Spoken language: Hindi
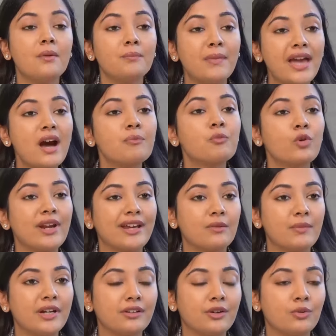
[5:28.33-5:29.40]
मैं आपको
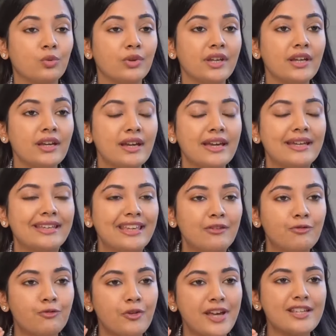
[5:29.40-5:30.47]
रेकमेंड करूंगी कि
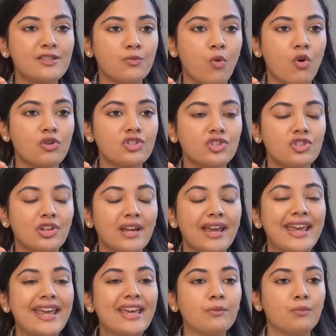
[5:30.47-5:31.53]
फेस वॉश
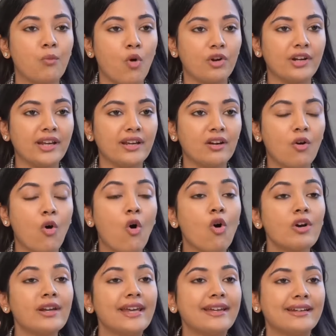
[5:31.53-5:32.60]
एक मॉर्निंग
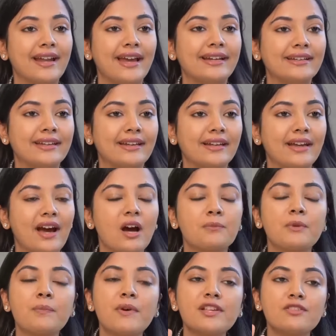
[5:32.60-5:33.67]
और एक नाइट के लिए
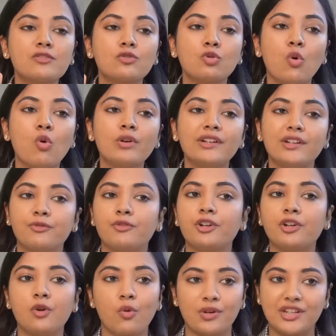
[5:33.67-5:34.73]
आपके पास दो
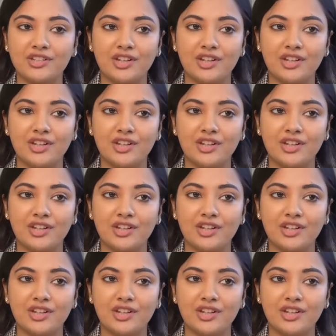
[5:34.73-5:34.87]
डिफरेंट होने